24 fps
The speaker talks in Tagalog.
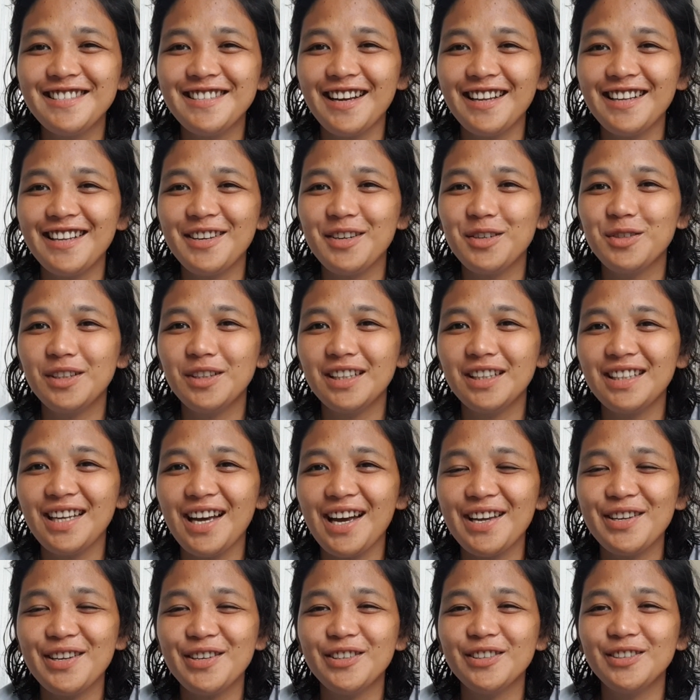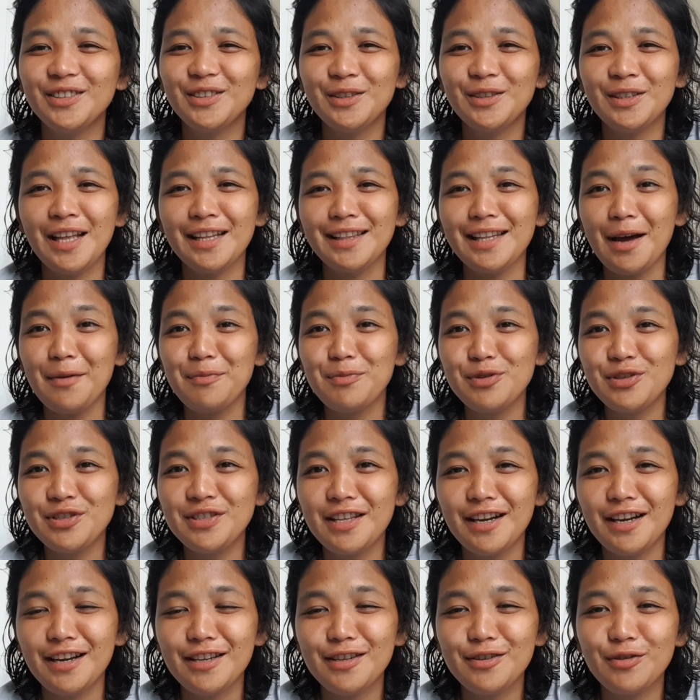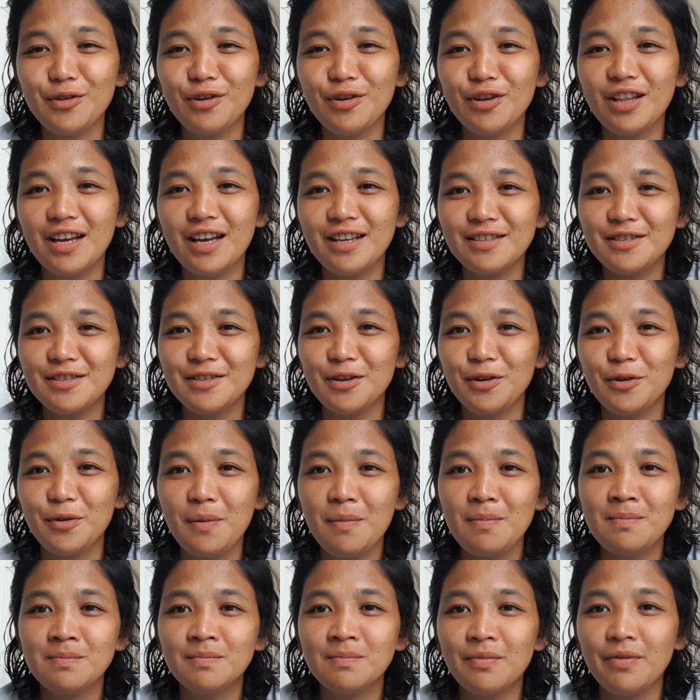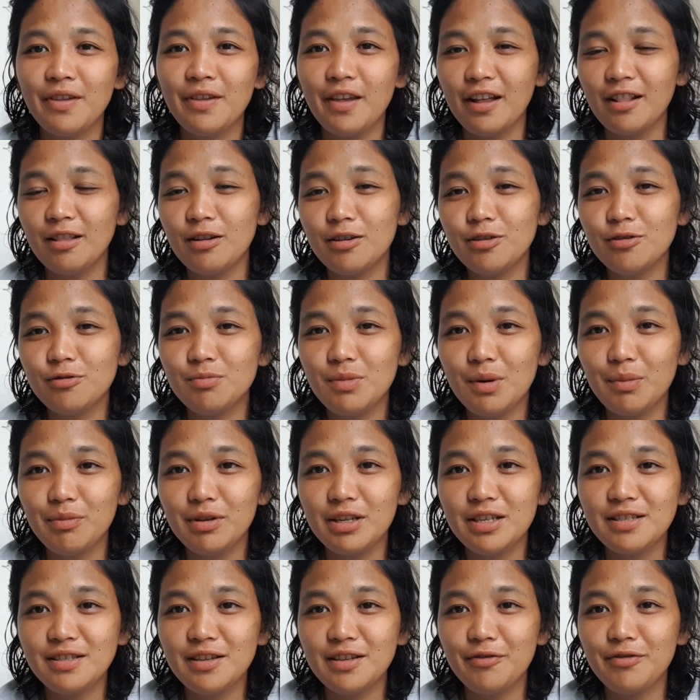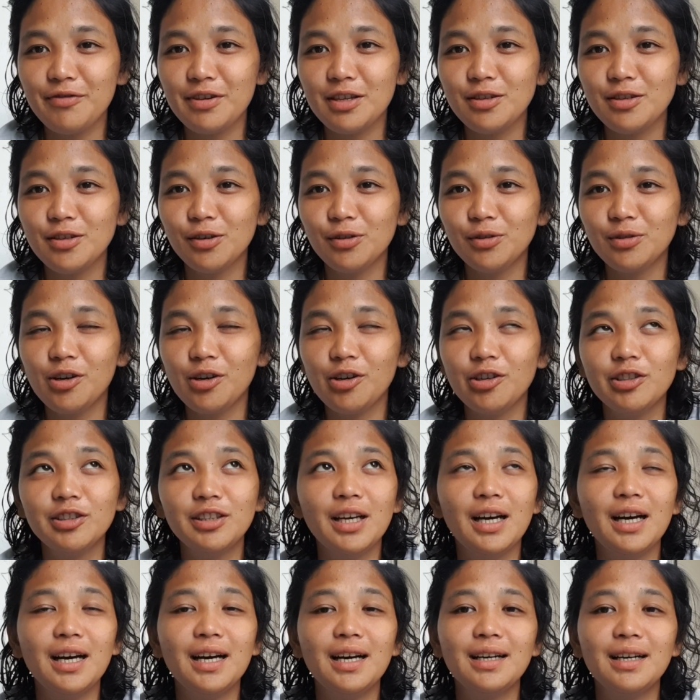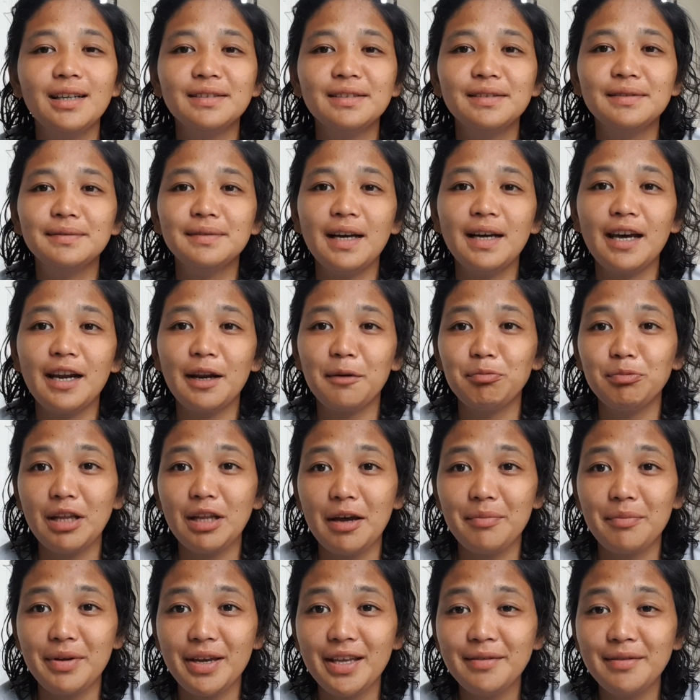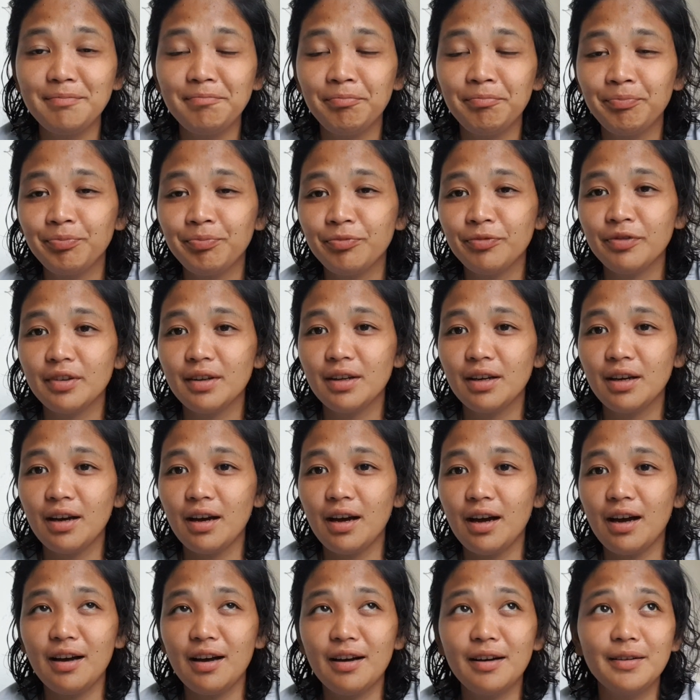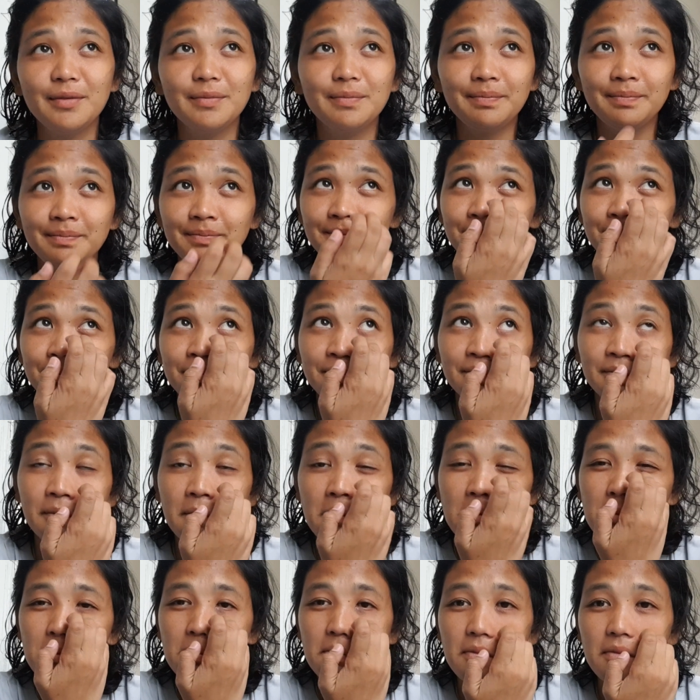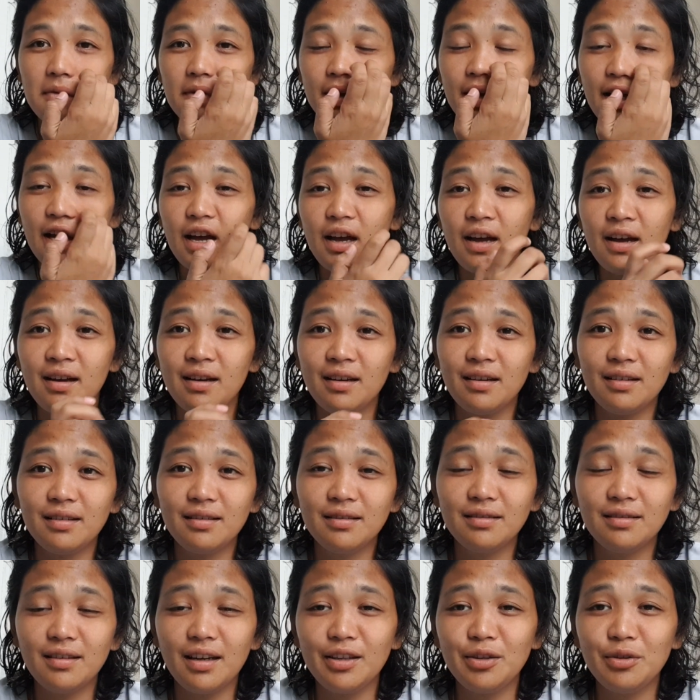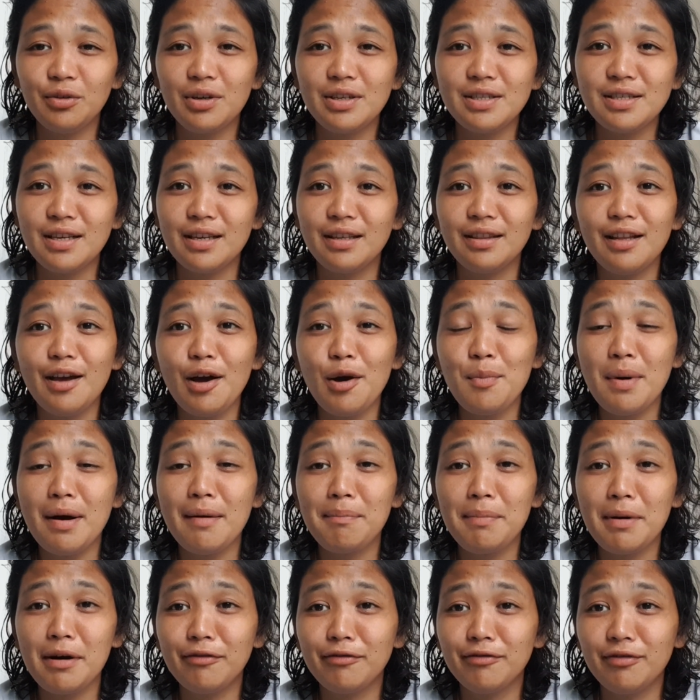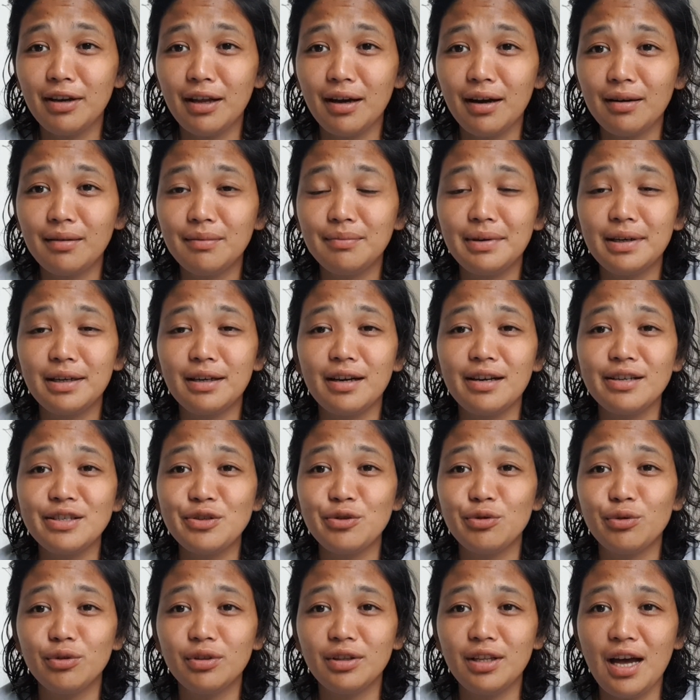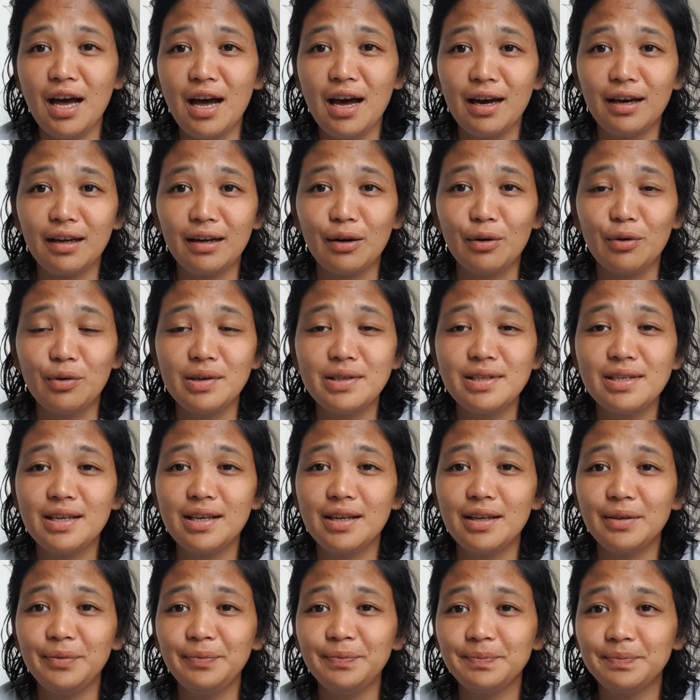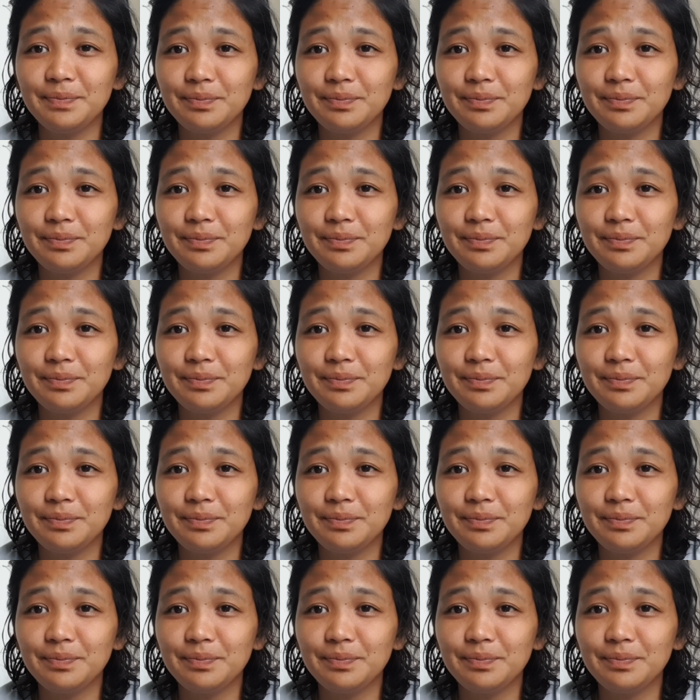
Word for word: nakaligo na tayo at natapos na rin yung ulan. So, yan lang yung mabilis na video ko ng harap namin. Um, ang ano kasi, hindi ako mapag-vlog pagkakasunod na araw kasi